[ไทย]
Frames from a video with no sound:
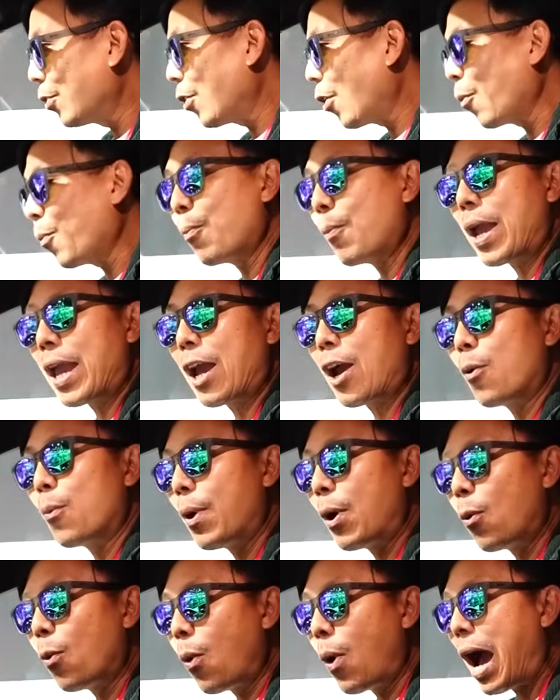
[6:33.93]
น้องแมว
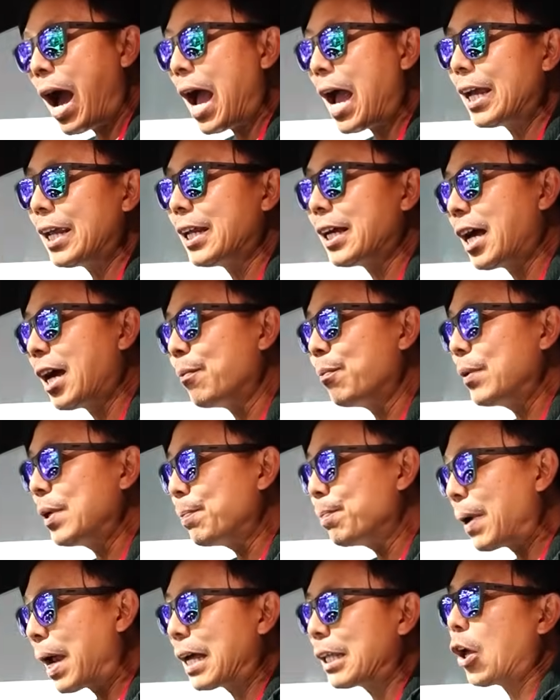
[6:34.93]
มาว่ายนะครับมี
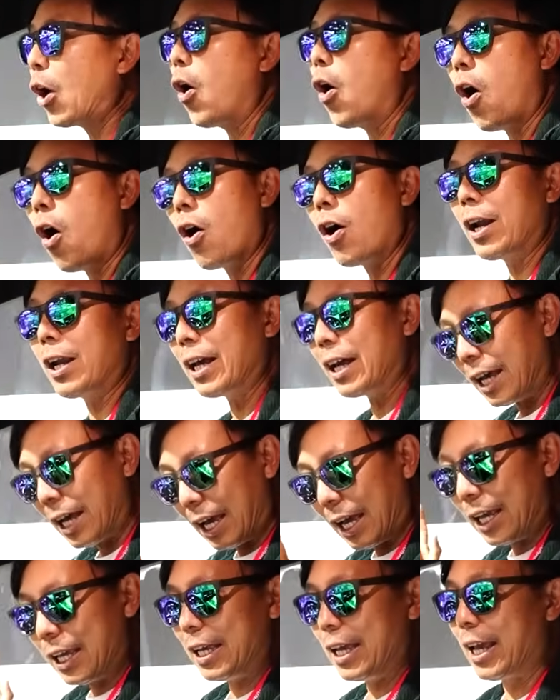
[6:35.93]
ปลาทองนะฮะ
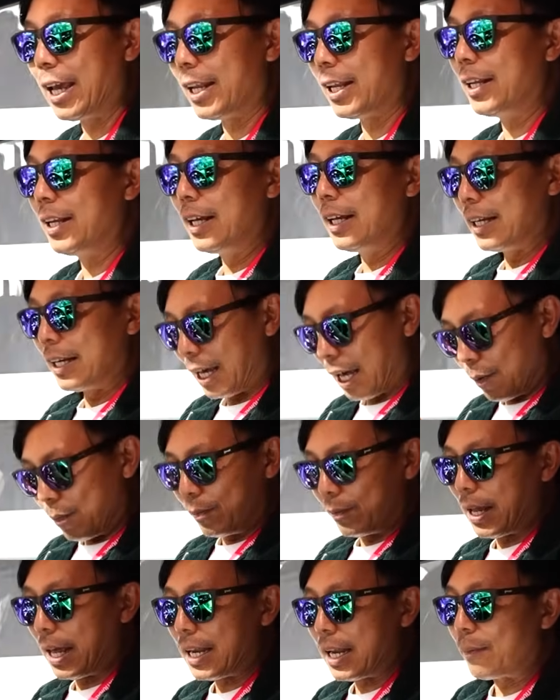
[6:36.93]
ให้เห็นนะครับ
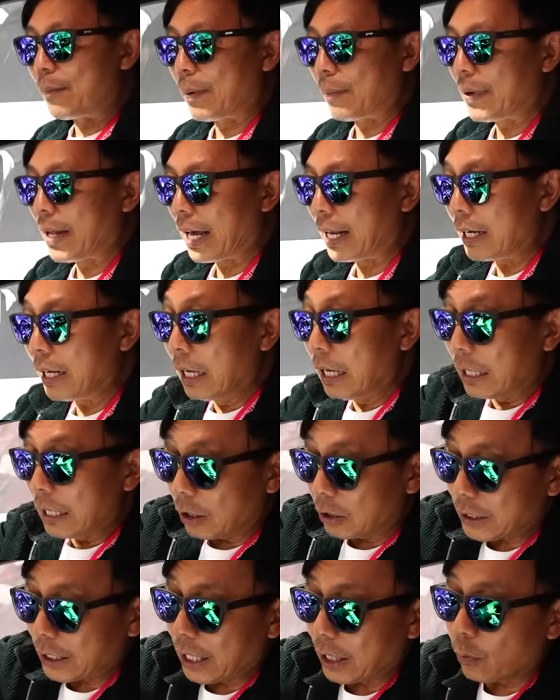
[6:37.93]
แนะนำแบบนั้น
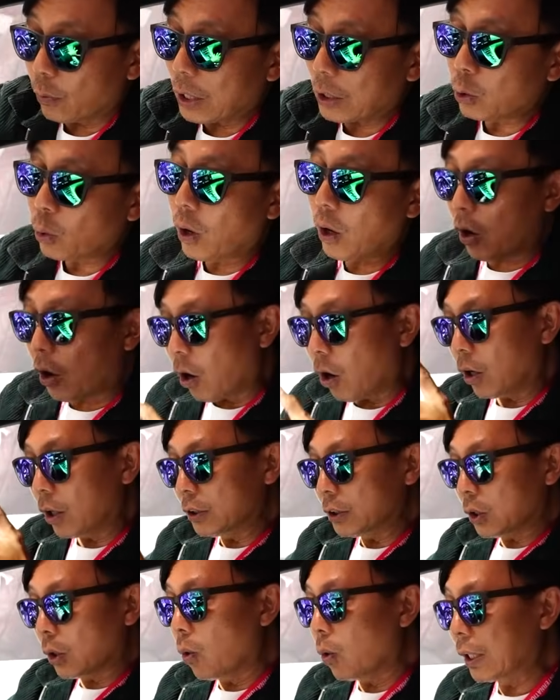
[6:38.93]
เราจะเห็นว่าตัวคอน
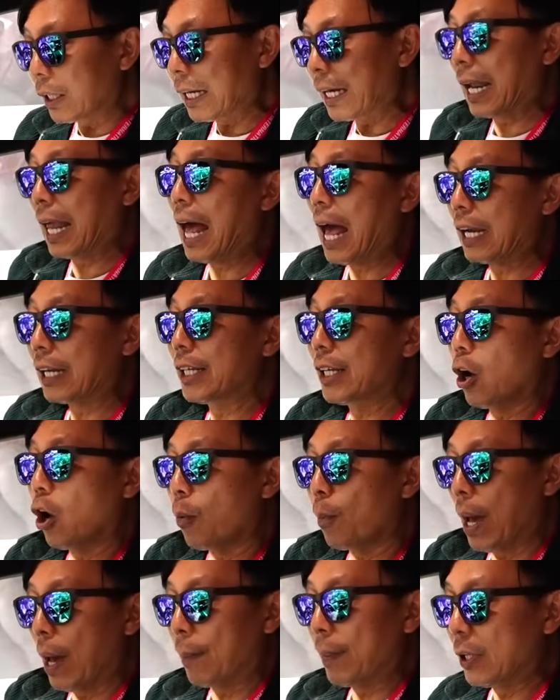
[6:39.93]
โซลกลางที่ออ
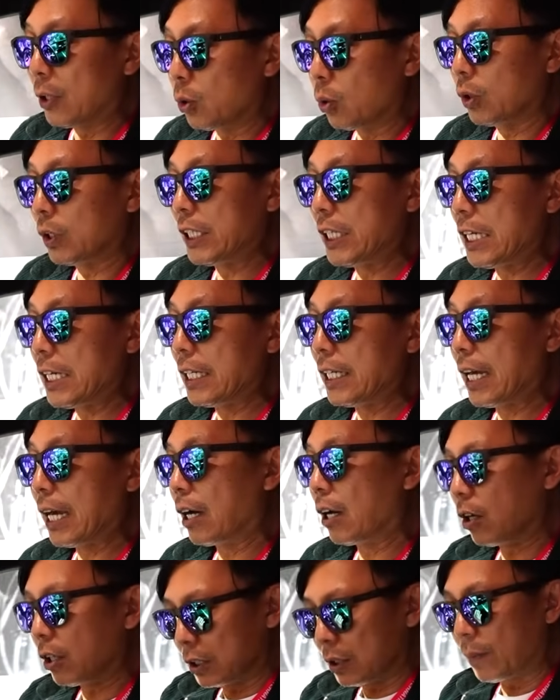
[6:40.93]
กแบบเป็นตัว T เนี่ย
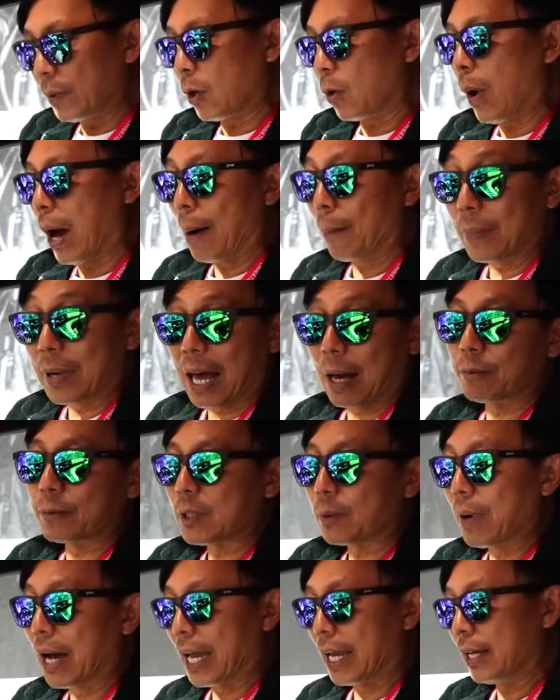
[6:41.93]
ก็จะมีความล้ำ
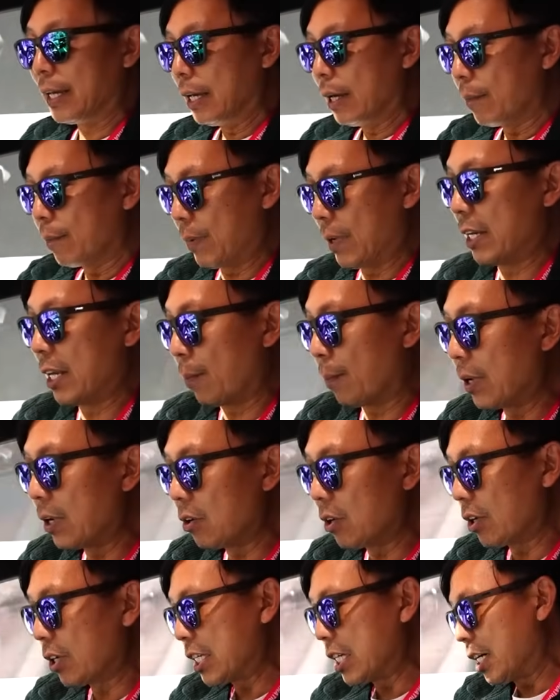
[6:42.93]
สมัยเป็นดับเบิล
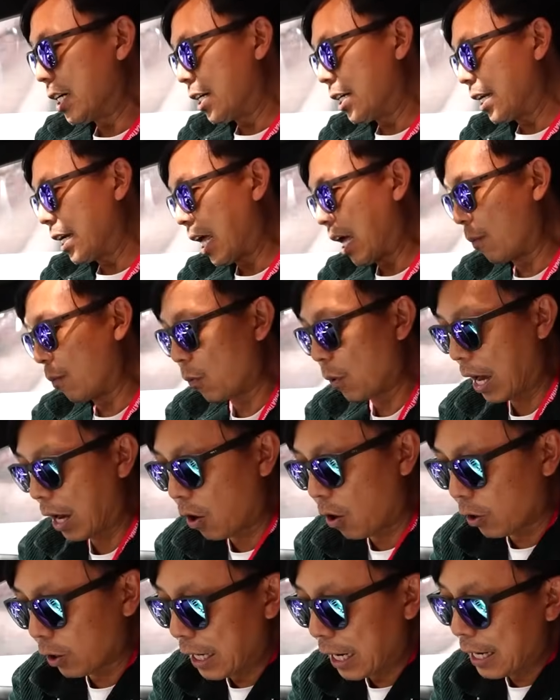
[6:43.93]
เลเยอร์นะครับวาง
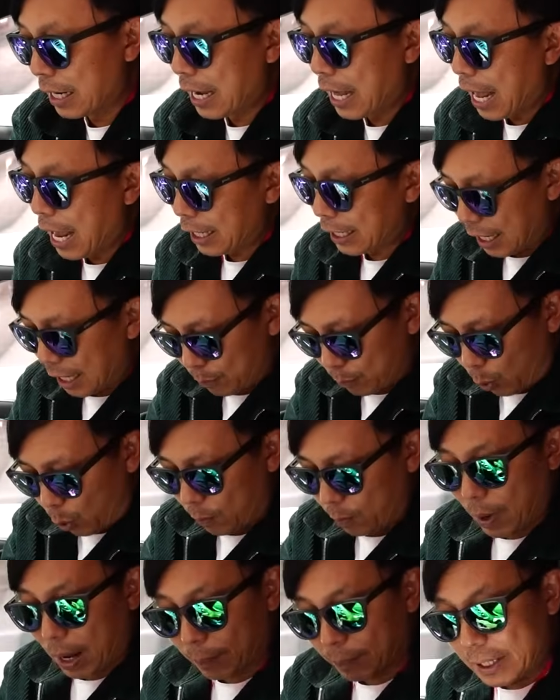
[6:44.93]
ของด้านล่างด้านบน
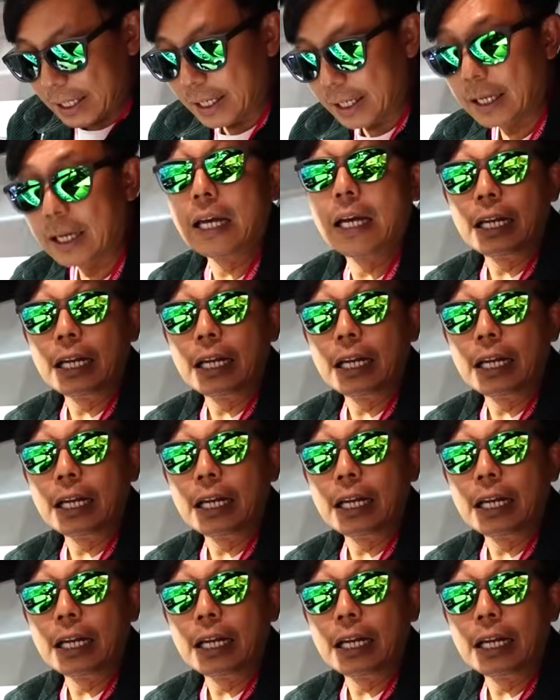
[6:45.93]
แบบนี้